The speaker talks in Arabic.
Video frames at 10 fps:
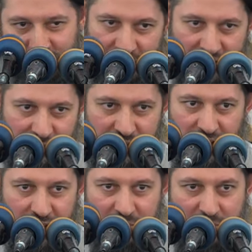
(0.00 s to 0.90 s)
هذا من
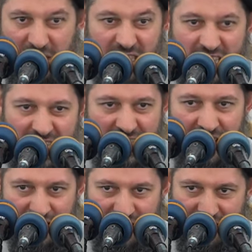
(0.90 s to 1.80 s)

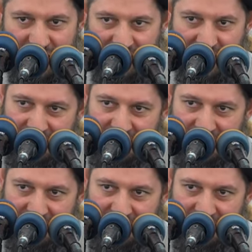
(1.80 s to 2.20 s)
البديهيات اصلا